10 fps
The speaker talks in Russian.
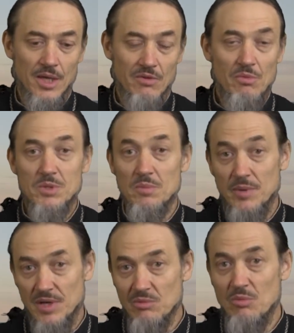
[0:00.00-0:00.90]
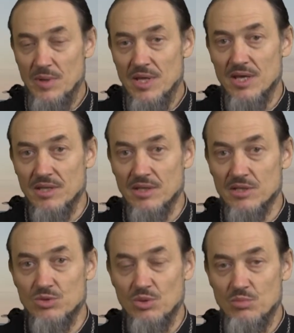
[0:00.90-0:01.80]
И, в общем, поэтому понятно,
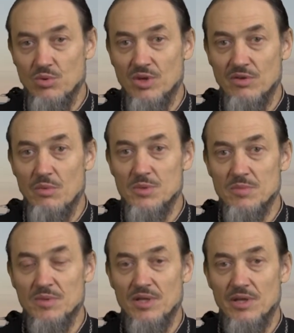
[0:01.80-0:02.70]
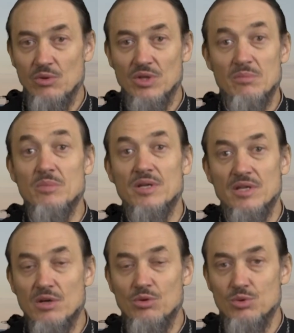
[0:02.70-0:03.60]
что Бог, в общем-то, дает нам
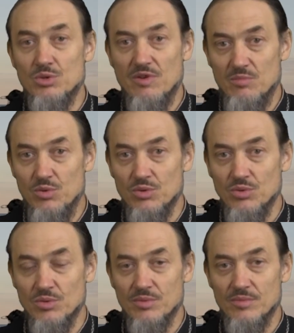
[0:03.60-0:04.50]
некую свободу.